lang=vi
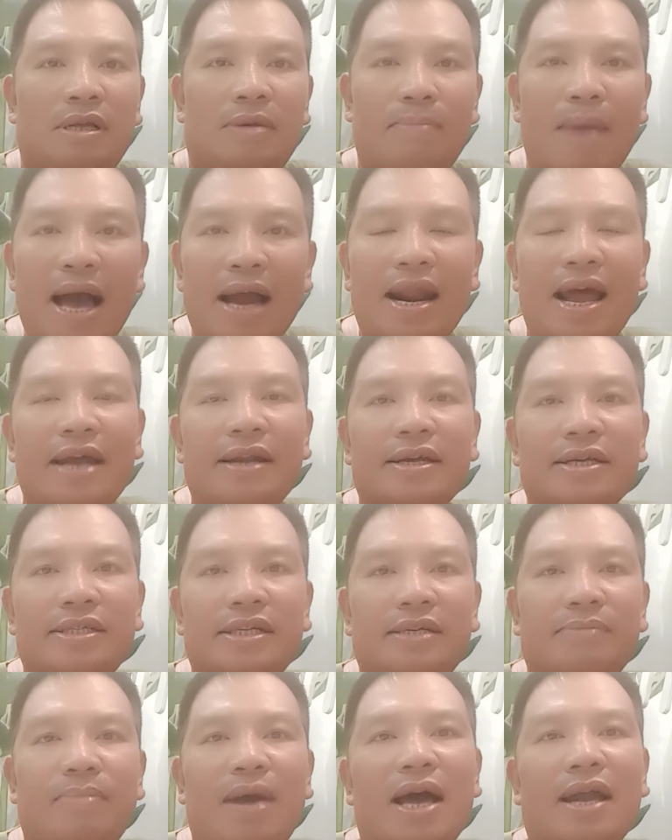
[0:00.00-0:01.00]
là mang lại được
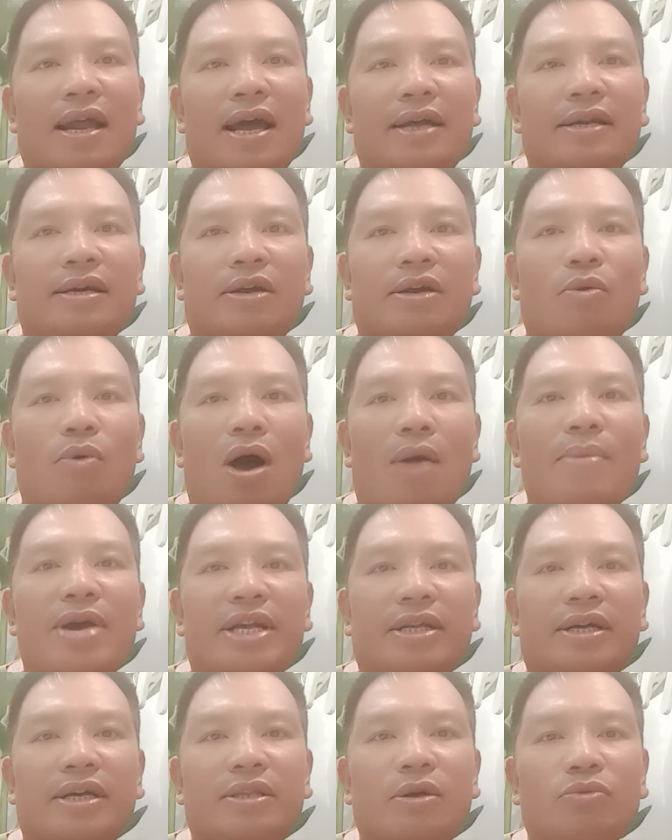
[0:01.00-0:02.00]
cái gì mang lại được cái hòa
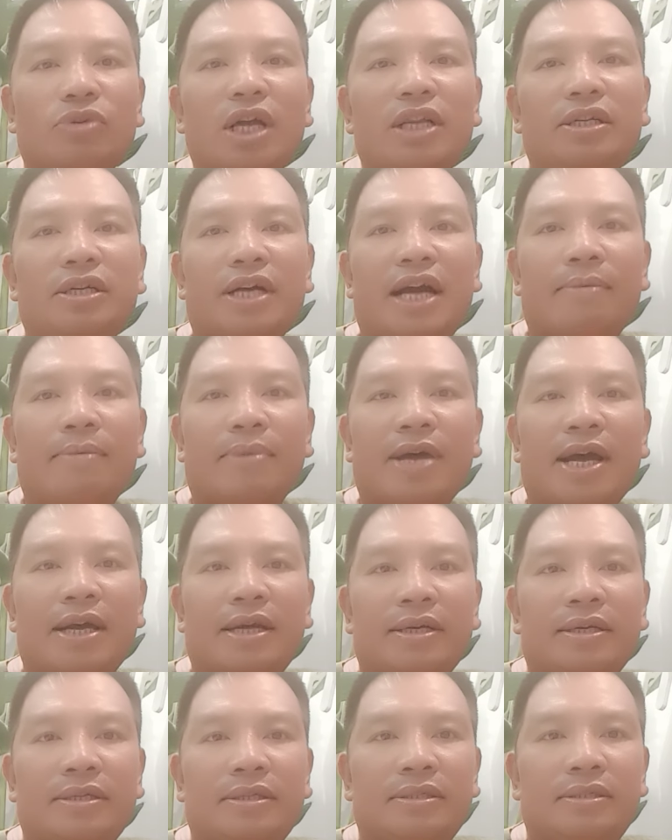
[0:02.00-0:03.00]
bình cái thống nhất như ngày hôm
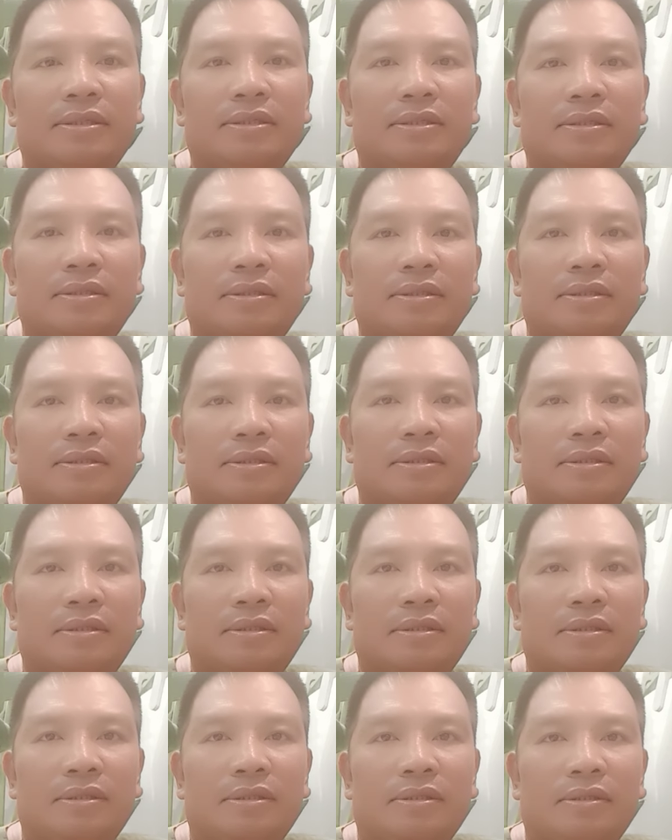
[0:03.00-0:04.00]
nay
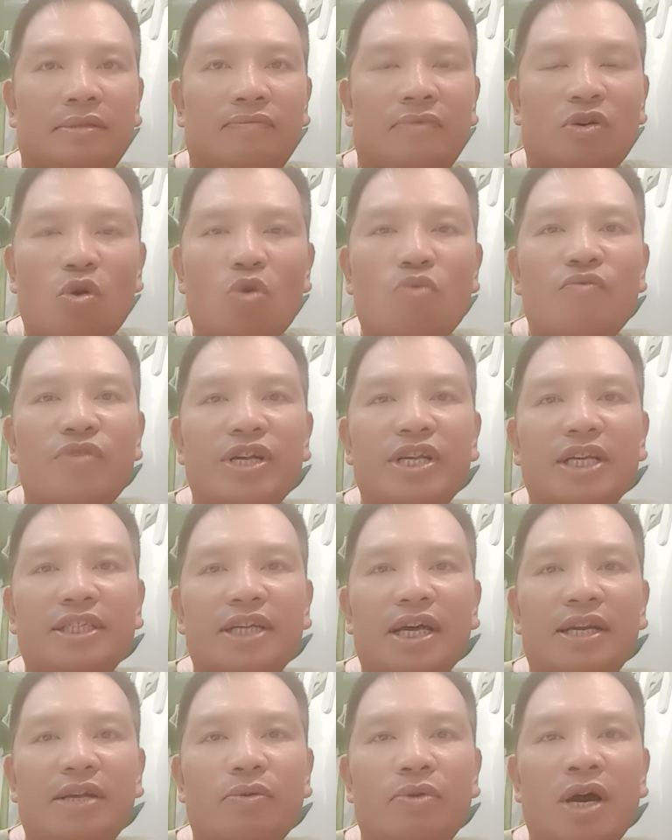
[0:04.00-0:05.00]
và cùng với
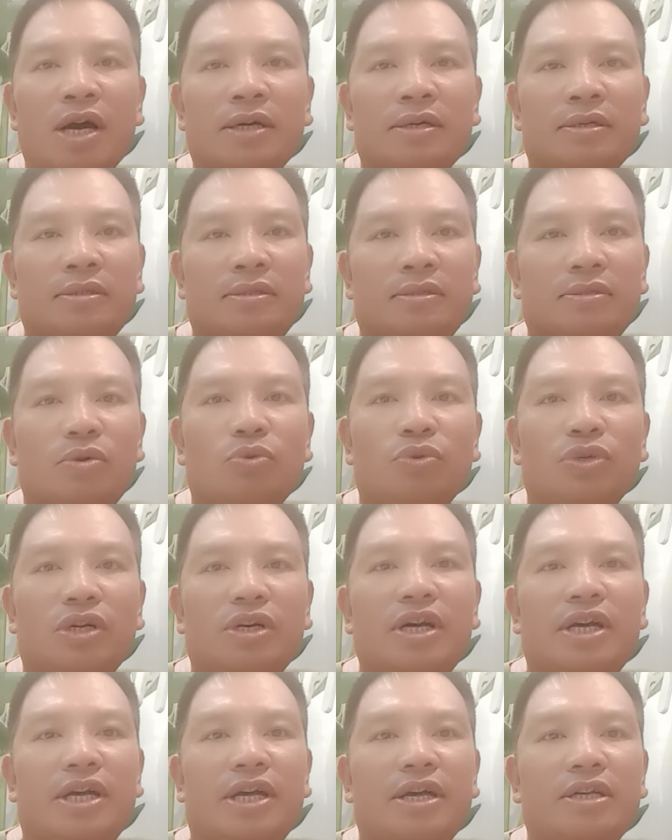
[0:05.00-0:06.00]
nhân dân yêu nước cùng
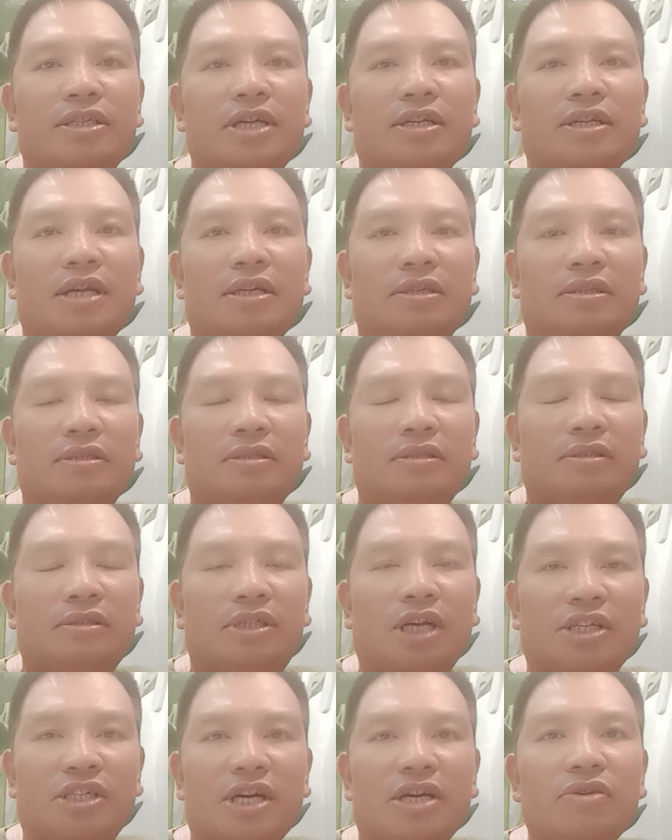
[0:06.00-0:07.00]
những người nhân dân
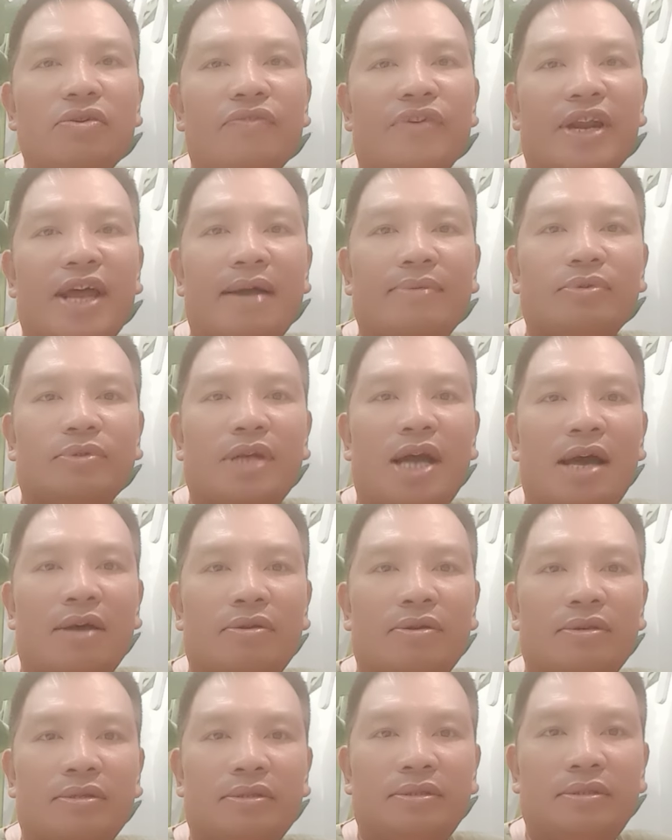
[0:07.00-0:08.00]
chân chính của Việt Nam chúng
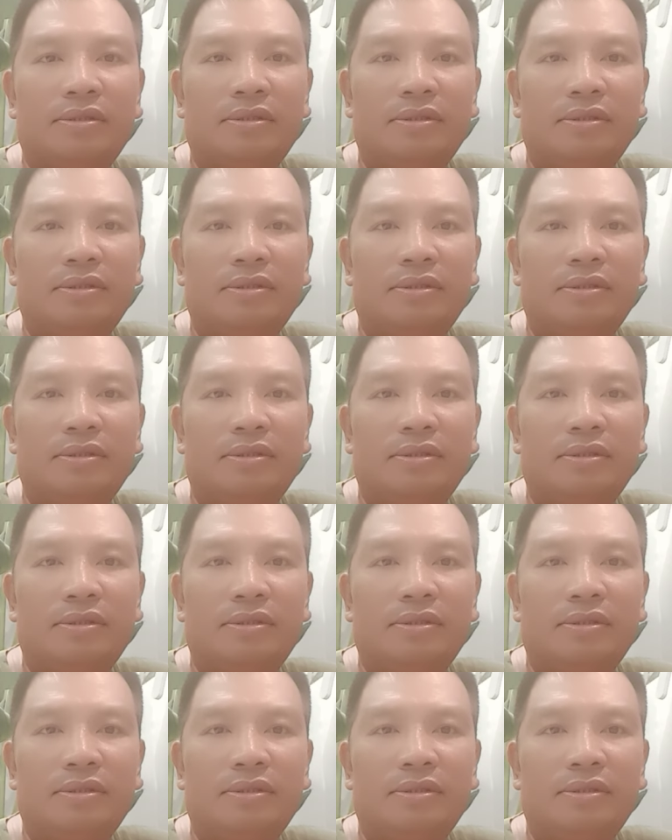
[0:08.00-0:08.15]
ta thôi